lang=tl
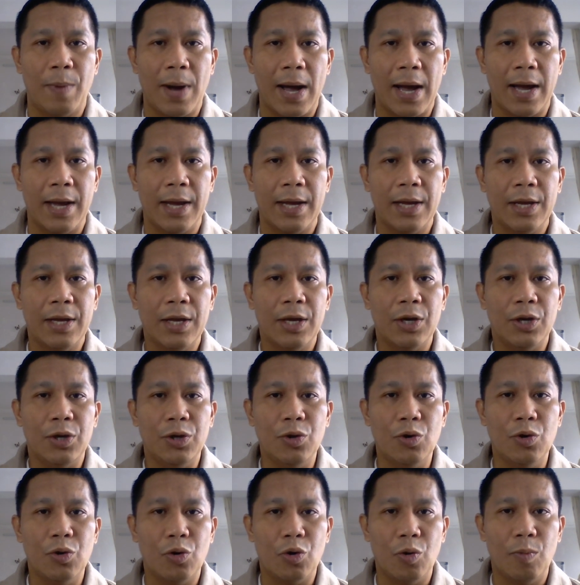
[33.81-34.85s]
ba
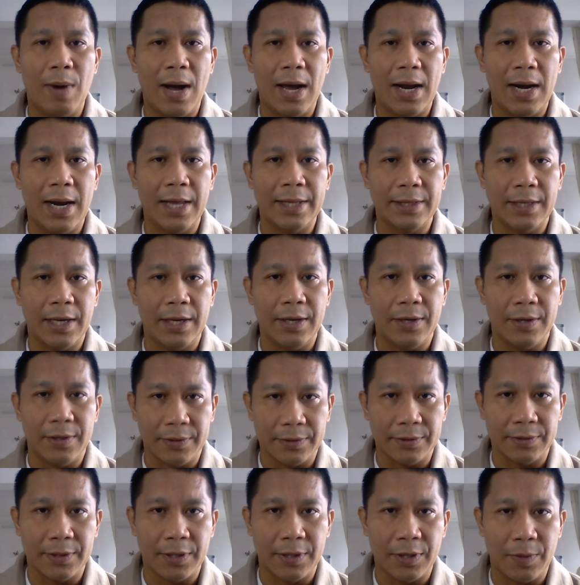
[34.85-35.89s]
yung kumalat na
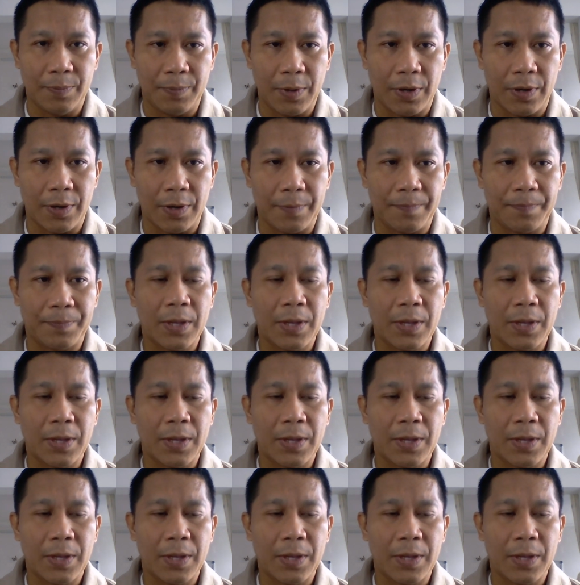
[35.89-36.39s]
yon. Ano po?